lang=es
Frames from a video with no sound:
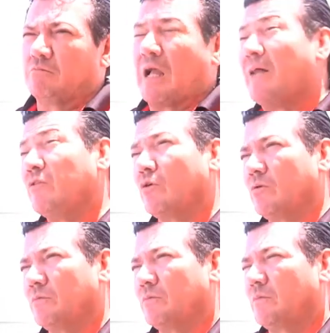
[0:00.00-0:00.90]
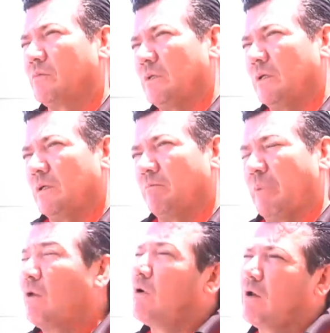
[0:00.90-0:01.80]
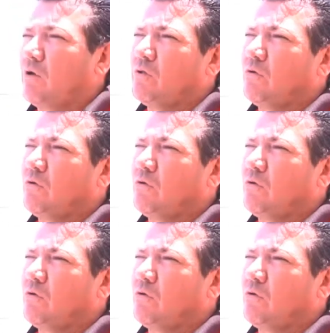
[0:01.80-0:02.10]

canto, pero que los,